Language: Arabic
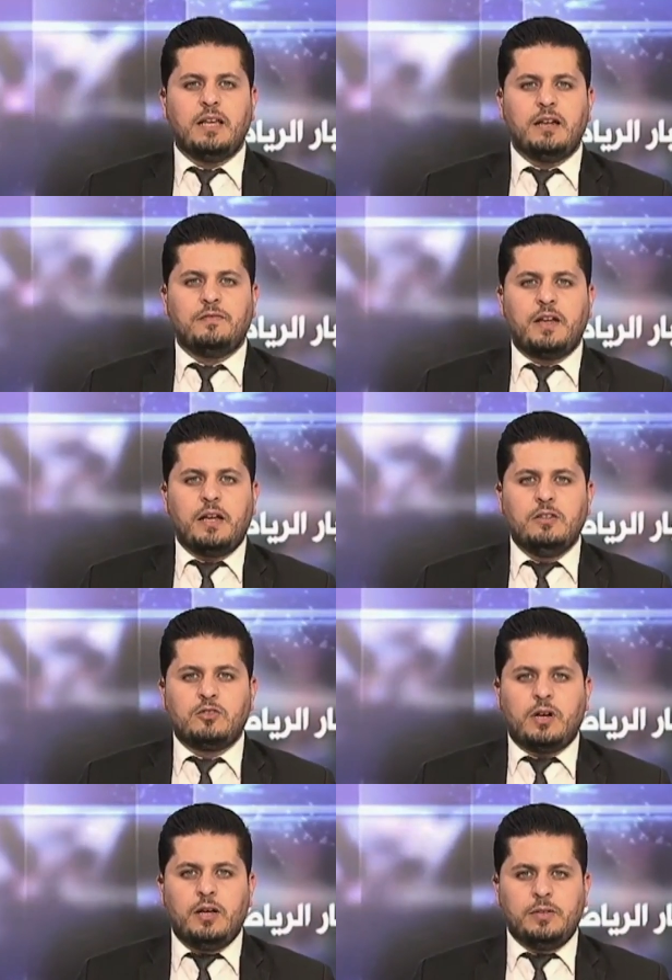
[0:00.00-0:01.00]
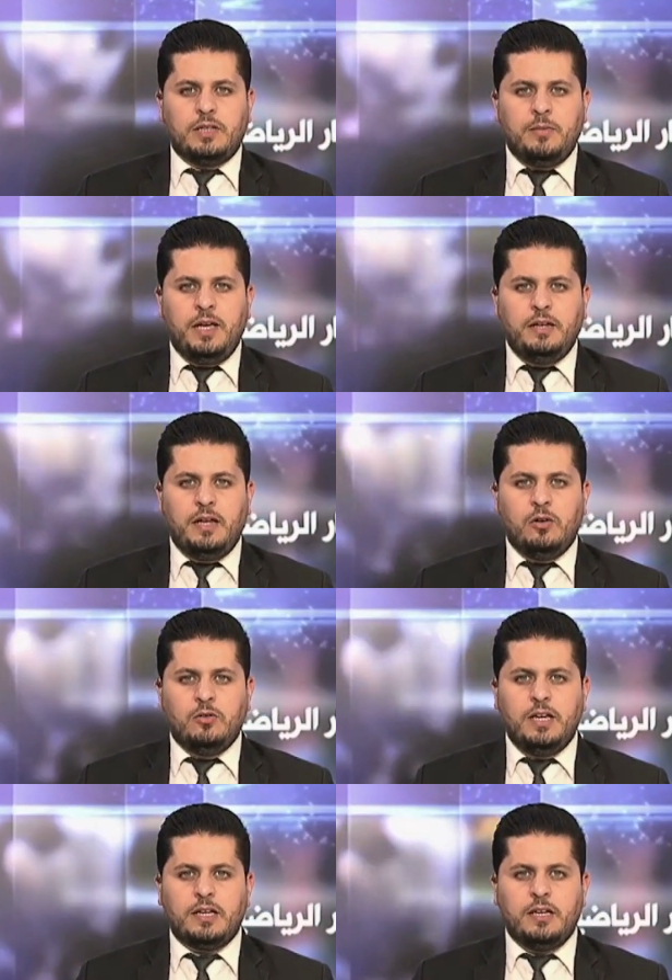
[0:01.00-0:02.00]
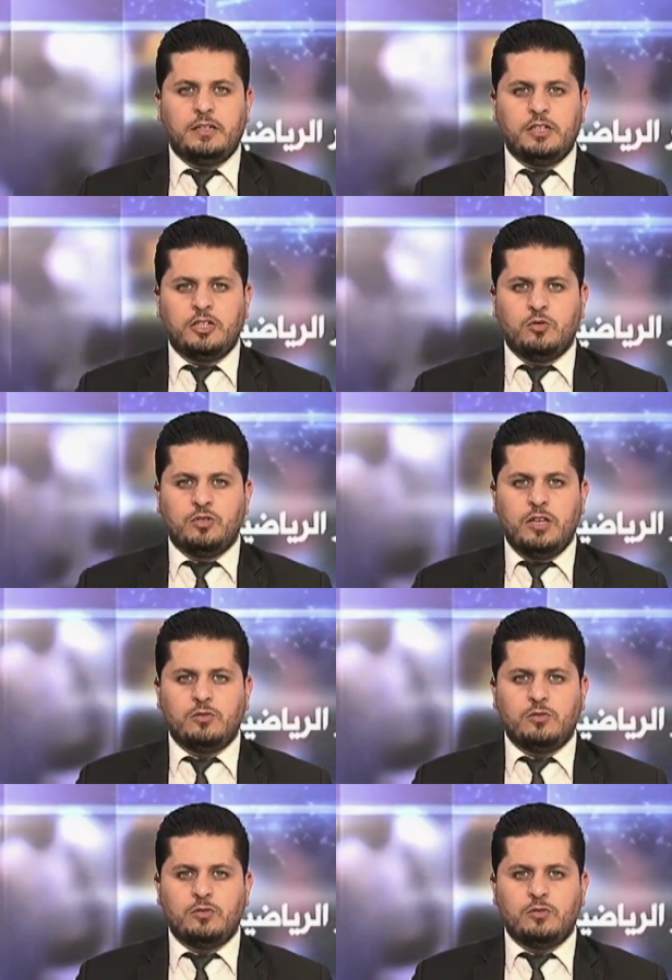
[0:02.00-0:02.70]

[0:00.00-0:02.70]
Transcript: رئيس الرابطة بأن هناك تجاوزات